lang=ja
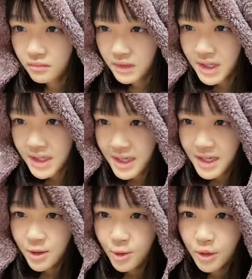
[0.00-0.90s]
玄
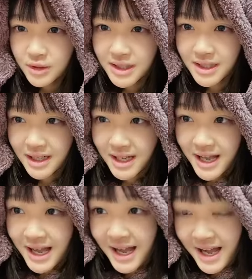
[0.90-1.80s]
関凍ってる
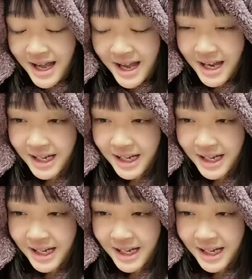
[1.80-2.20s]
あ